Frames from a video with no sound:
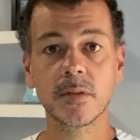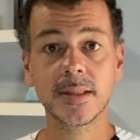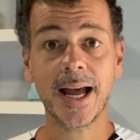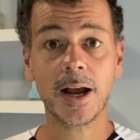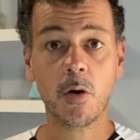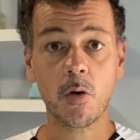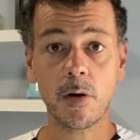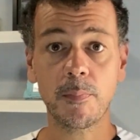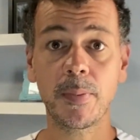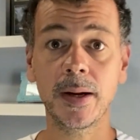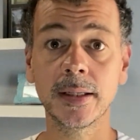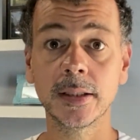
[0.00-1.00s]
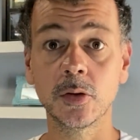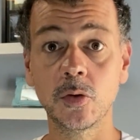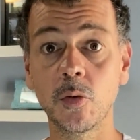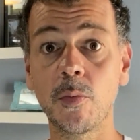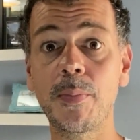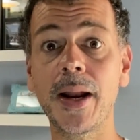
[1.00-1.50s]
da Copa
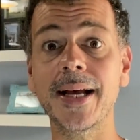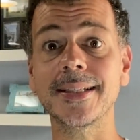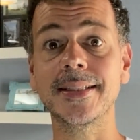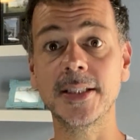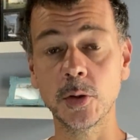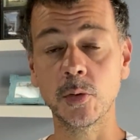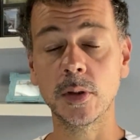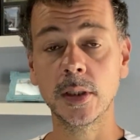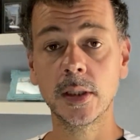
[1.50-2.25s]
do Brasil.